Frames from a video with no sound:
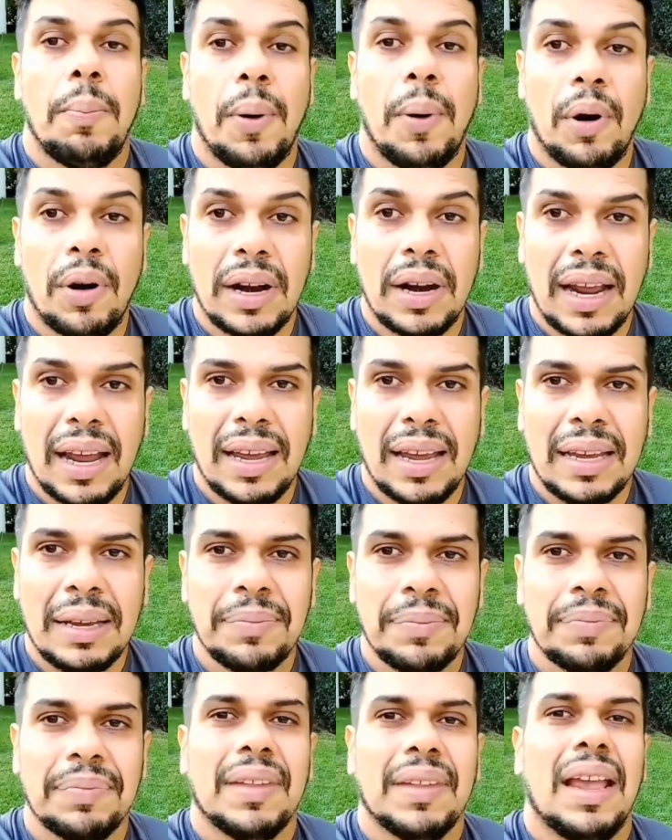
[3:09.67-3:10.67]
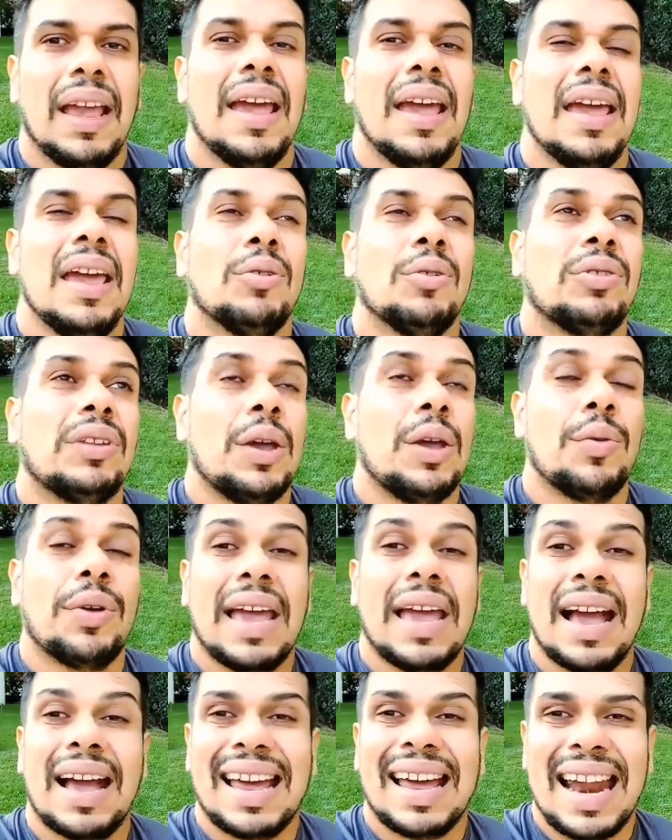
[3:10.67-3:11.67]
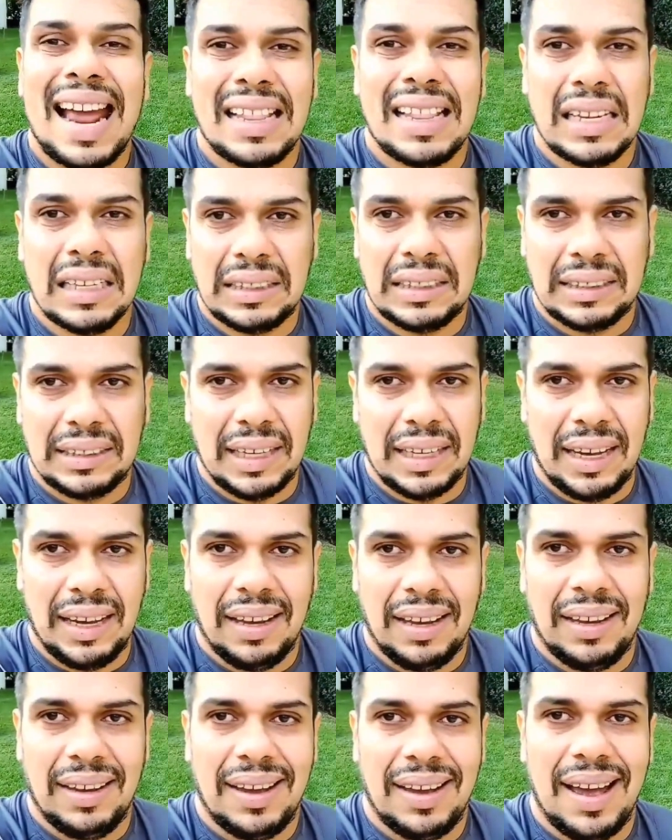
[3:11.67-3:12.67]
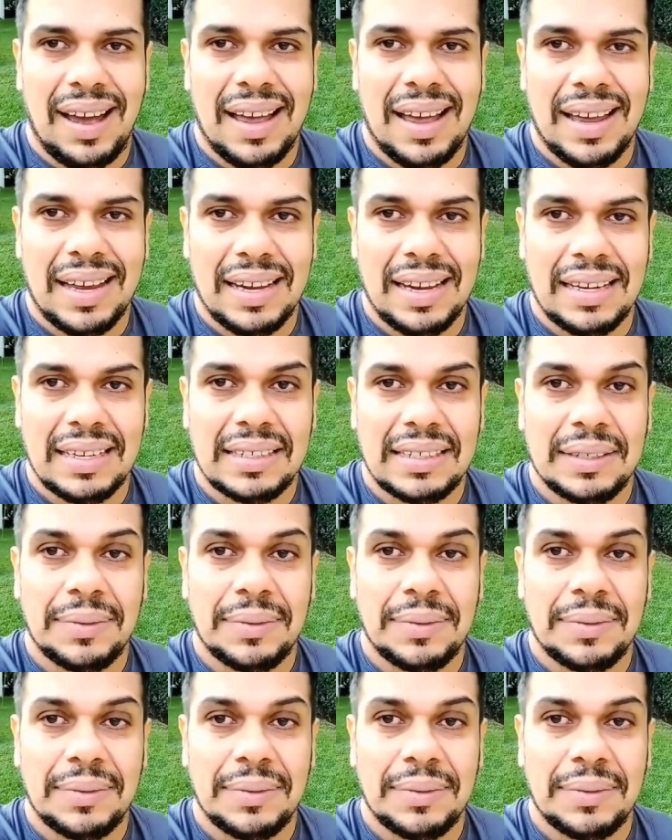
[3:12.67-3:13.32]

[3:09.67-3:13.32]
Porém, eu tenho que agradecer a eles.